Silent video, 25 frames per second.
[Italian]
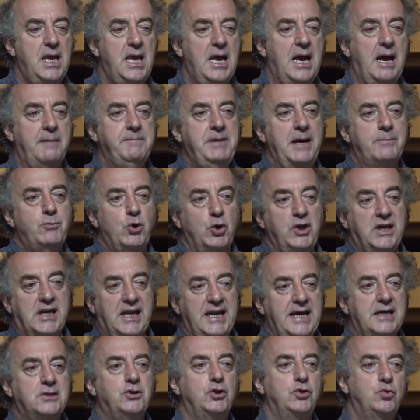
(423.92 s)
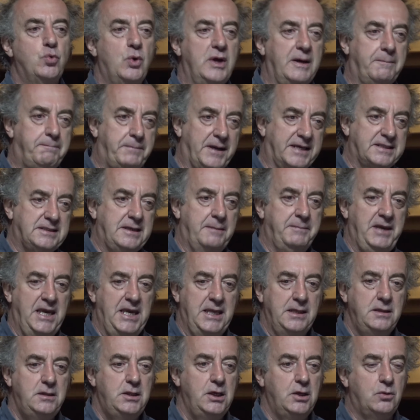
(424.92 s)
Abbiamo ricreato i due
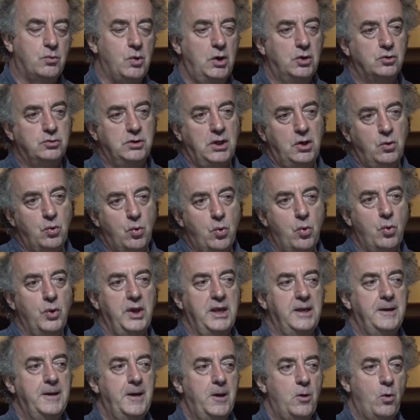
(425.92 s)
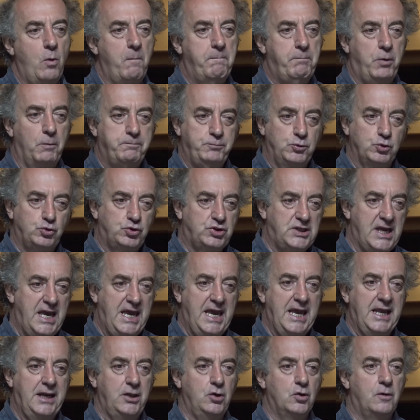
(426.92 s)
appartamenti, quello di lui un po' più
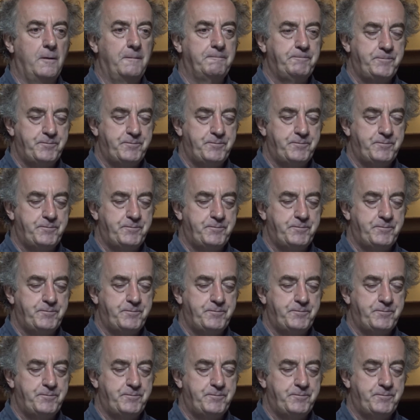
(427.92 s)
serio,